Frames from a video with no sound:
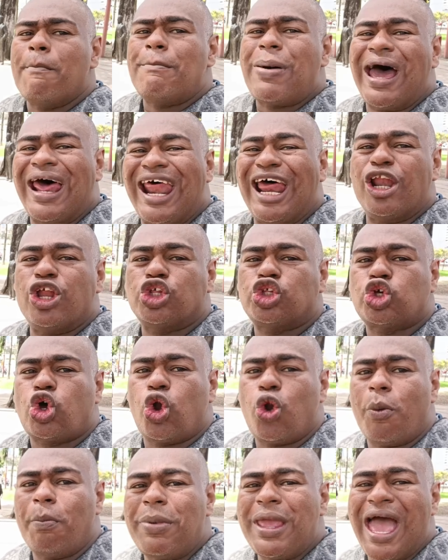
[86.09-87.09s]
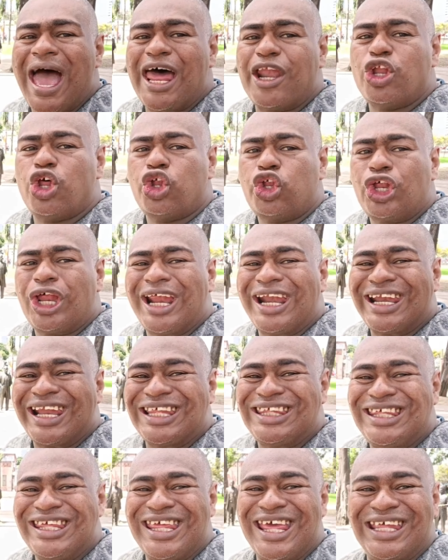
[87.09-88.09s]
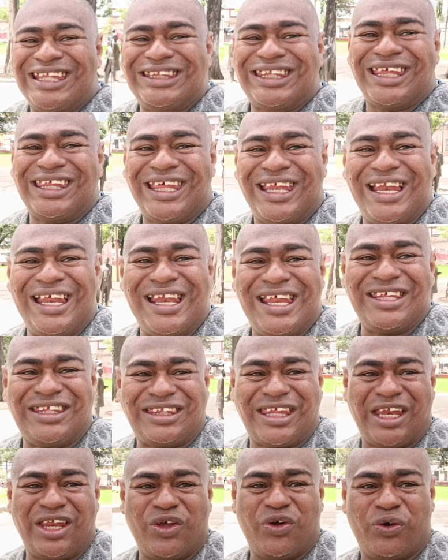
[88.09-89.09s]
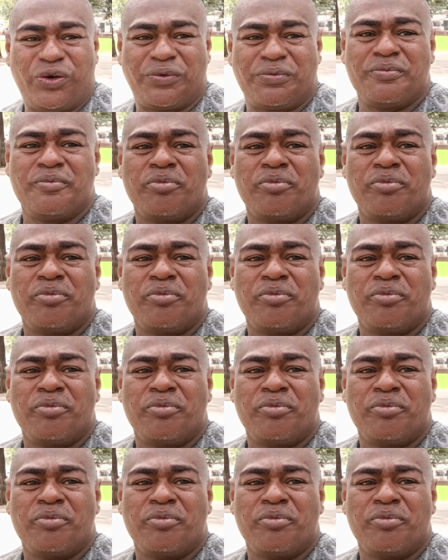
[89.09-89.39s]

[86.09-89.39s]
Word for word: para los colombianos residentes en el exterior.